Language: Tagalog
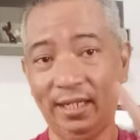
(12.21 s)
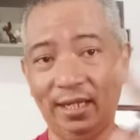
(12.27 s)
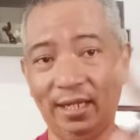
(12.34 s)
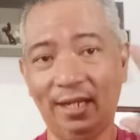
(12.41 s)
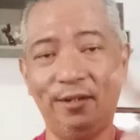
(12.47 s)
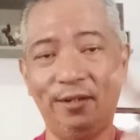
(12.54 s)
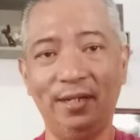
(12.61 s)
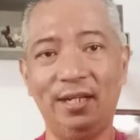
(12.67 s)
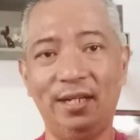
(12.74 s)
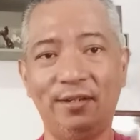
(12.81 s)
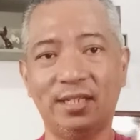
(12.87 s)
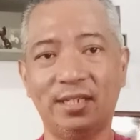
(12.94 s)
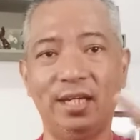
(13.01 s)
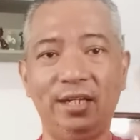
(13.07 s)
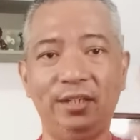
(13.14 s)
Hello hello
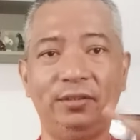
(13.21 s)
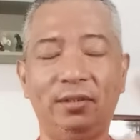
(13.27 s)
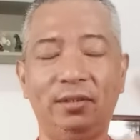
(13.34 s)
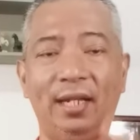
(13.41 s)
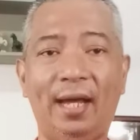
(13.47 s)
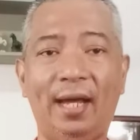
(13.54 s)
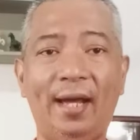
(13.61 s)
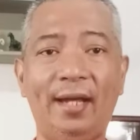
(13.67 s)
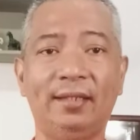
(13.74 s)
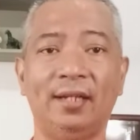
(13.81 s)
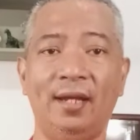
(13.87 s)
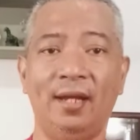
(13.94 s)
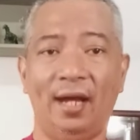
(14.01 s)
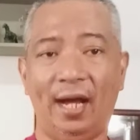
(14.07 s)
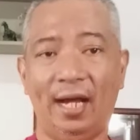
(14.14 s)
sa inyong lahat.
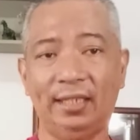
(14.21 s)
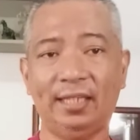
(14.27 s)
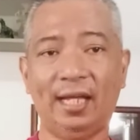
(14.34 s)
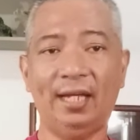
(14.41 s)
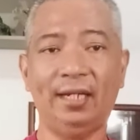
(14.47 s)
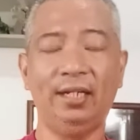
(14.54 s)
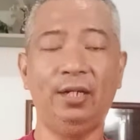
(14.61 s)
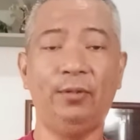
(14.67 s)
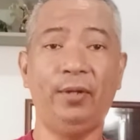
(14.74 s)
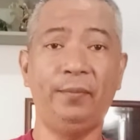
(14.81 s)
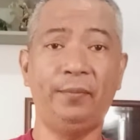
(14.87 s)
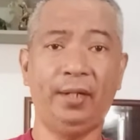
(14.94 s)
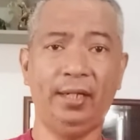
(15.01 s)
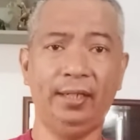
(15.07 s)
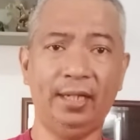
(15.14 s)
At tarin naway
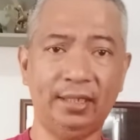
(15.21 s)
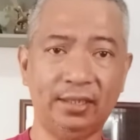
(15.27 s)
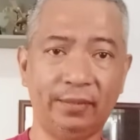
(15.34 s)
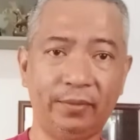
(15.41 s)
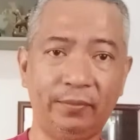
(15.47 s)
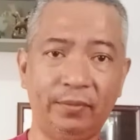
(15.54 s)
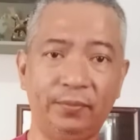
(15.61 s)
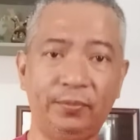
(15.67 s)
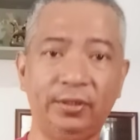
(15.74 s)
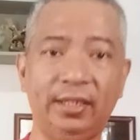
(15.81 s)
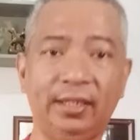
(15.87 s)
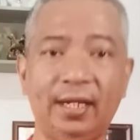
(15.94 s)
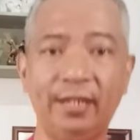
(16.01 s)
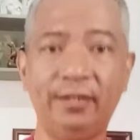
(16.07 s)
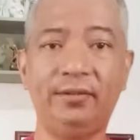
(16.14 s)
mga nasa
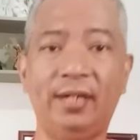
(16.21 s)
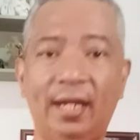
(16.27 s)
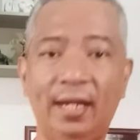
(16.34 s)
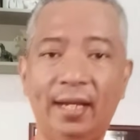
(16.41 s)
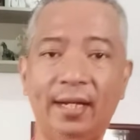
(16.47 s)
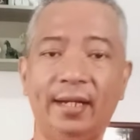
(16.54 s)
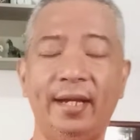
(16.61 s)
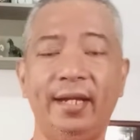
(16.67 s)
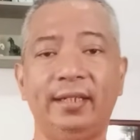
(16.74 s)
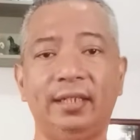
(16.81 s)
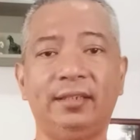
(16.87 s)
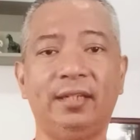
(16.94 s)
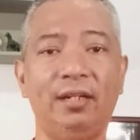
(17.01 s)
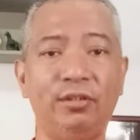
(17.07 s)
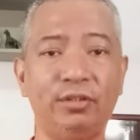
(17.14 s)
mabubuti kayong kalagayan
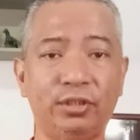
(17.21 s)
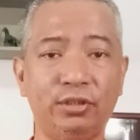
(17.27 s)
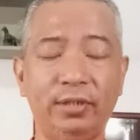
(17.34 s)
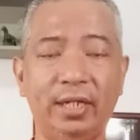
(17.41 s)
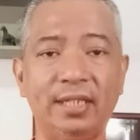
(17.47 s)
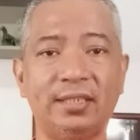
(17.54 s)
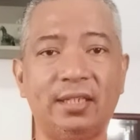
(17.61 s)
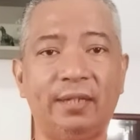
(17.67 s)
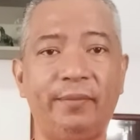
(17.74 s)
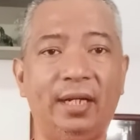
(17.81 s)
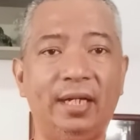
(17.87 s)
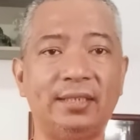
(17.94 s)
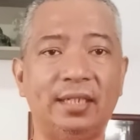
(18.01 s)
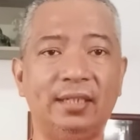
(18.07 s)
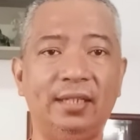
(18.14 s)
at kalusugan sa
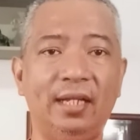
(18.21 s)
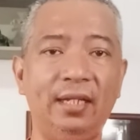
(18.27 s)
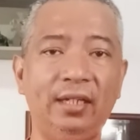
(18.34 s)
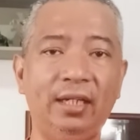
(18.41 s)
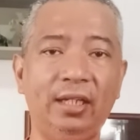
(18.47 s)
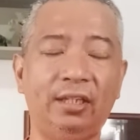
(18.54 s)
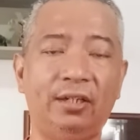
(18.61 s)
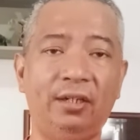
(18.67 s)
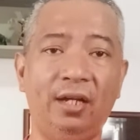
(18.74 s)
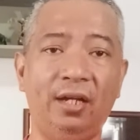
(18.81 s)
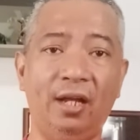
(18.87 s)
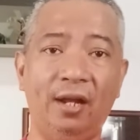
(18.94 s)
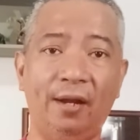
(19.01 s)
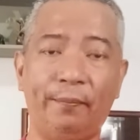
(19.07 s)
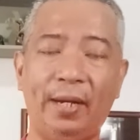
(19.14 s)
mga sandaling ito
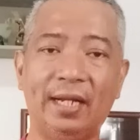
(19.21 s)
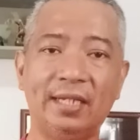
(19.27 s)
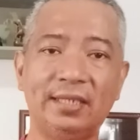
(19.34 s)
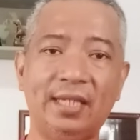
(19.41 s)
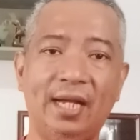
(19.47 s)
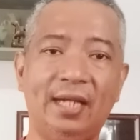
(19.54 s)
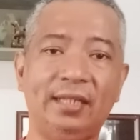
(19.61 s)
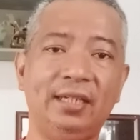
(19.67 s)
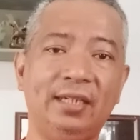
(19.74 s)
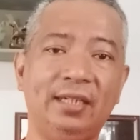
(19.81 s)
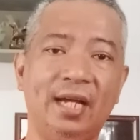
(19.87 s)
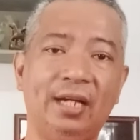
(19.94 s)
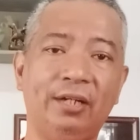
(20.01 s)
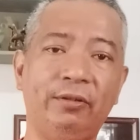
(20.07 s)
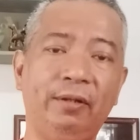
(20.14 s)
para sa ating
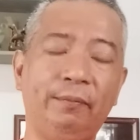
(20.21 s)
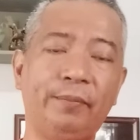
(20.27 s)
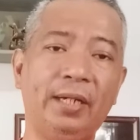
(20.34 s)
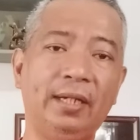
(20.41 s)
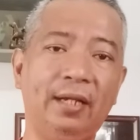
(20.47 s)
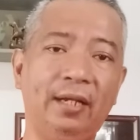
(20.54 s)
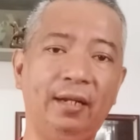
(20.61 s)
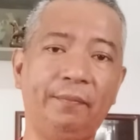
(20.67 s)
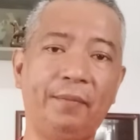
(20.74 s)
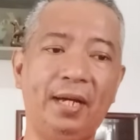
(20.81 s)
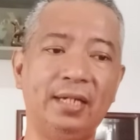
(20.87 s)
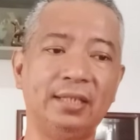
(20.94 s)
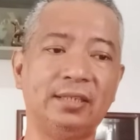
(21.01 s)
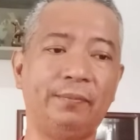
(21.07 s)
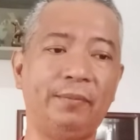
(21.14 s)
gagawing
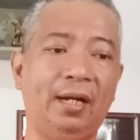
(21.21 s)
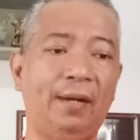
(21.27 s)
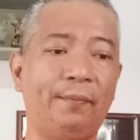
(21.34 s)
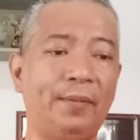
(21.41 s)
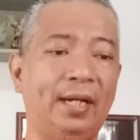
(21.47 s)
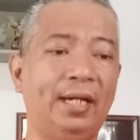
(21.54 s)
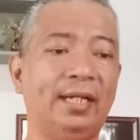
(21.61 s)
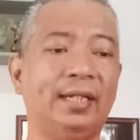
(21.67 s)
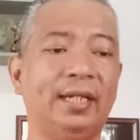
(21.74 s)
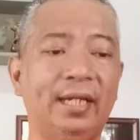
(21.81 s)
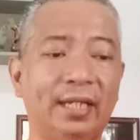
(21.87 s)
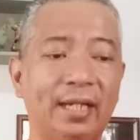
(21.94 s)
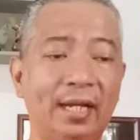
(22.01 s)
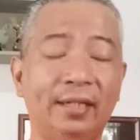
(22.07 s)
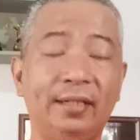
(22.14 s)
paglilibang sa mga
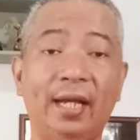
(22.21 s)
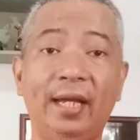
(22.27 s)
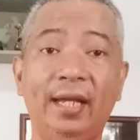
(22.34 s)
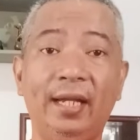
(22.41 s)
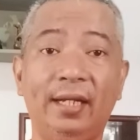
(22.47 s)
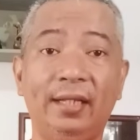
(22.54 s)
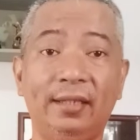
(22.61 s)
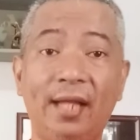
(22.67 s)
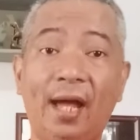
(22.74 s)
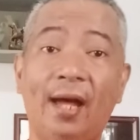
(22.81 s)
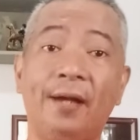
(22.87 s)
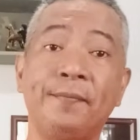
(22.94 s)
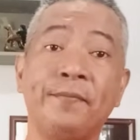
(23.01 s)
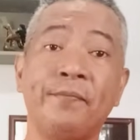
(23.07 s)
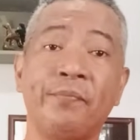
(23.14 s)
pakarerang na
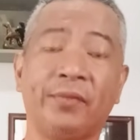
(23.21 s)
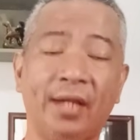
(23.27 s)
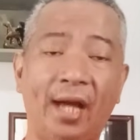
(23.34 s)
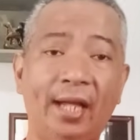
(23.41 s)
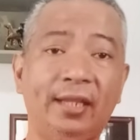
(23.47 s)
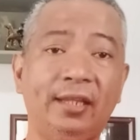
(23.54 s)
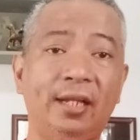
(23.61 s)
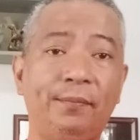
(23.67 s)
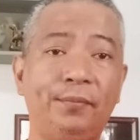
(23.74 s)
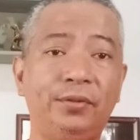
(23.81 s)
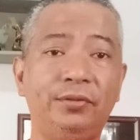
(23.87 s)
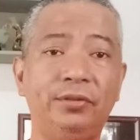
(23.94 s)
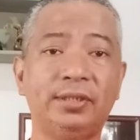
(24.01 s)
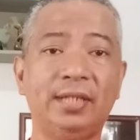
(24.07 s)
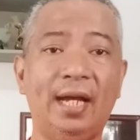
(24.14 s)
ihanda at
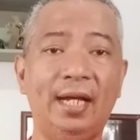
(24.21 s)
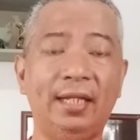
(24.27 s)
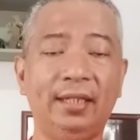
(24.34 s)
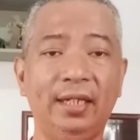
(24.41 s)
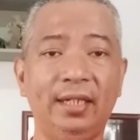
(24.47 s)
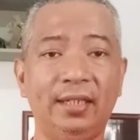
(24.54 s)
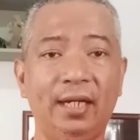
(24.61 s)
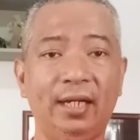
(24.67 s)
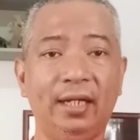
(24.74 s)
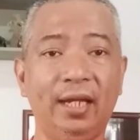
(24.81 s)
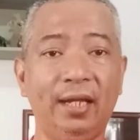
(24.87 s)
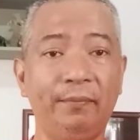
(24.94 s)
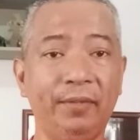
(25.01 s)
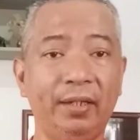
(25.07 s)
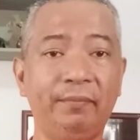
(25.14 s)
nabuo sa atin ng
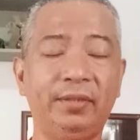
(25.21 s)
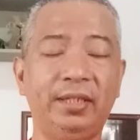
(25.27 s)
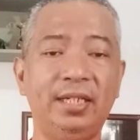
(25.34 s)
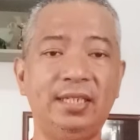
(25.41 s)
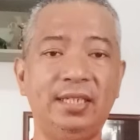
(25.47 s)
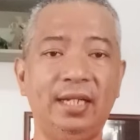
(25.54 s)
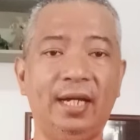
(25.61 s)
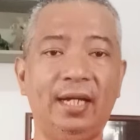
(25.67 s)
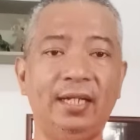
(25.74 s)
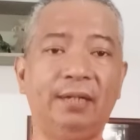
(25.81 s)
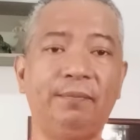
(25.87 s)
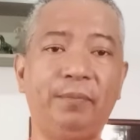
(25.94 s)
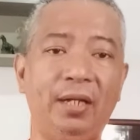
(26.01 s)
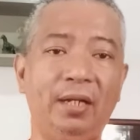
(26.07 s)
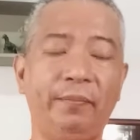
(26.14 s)
MMTCI
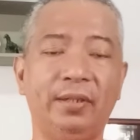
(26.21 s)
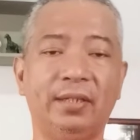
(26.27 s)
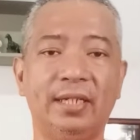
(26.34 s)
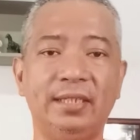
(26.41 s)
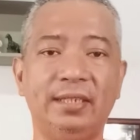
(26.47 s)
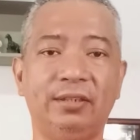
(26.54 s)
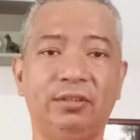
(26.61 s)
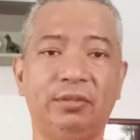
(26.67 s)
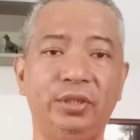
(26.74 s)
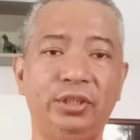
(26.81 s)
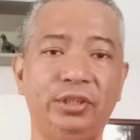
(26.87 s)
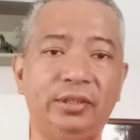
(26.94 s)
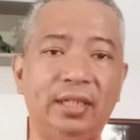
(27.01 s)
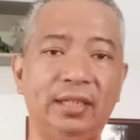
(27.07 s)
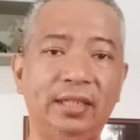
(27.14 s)
at Philippine Racing
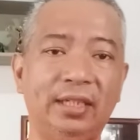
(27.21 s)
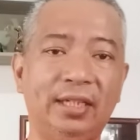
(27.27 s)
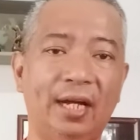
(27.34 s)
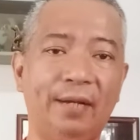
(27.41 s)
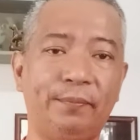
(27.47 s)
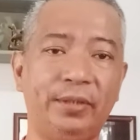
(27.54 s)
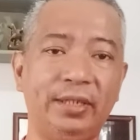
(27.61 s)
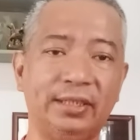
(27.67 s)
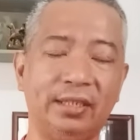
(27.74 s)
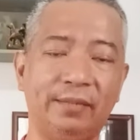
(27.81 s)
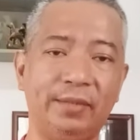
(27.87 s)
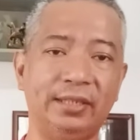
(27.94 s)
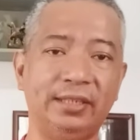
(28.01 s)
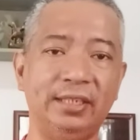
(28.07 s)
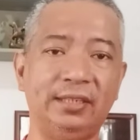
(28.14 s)
Commission ng Decappers na
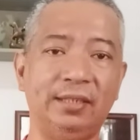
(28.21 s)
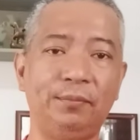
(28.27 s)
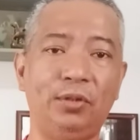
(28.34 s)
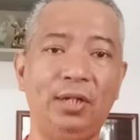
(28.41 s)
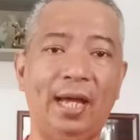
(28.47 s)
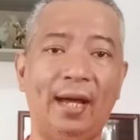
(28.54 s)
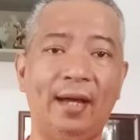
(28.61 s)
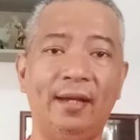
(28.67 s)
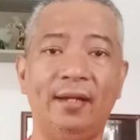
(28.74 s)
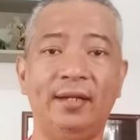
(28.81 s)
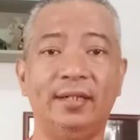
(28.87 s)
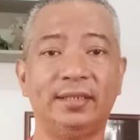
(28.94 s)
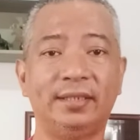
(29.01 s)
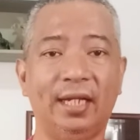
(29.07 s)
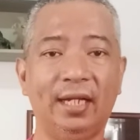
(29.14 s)
magsisimula
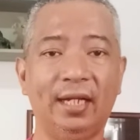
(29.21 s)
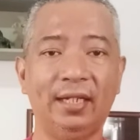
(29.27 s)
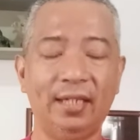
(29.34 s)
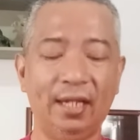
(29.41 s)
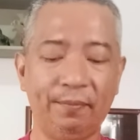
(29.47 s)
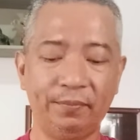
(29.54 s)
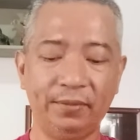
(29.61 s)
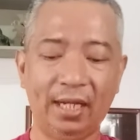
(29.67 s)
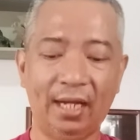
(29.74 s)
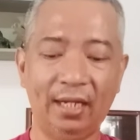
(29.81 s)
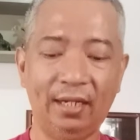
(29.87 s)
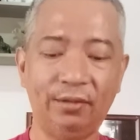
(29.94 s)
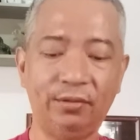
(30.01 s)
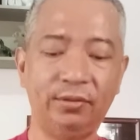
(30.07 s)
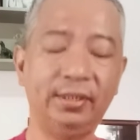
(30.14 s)
sa ganap na
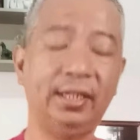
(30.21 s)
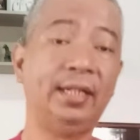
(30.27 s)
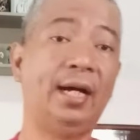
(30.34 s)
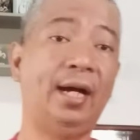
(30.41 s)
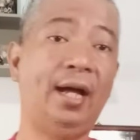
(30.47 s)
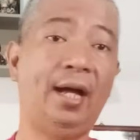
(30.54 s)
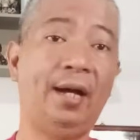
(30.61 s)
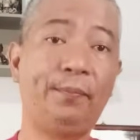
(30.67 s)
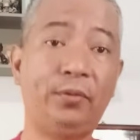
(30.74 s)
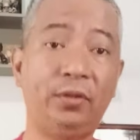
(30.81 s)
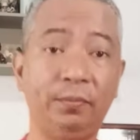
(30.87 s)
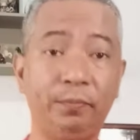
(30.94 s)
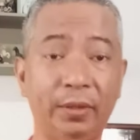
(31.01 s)
alauna ng hapon.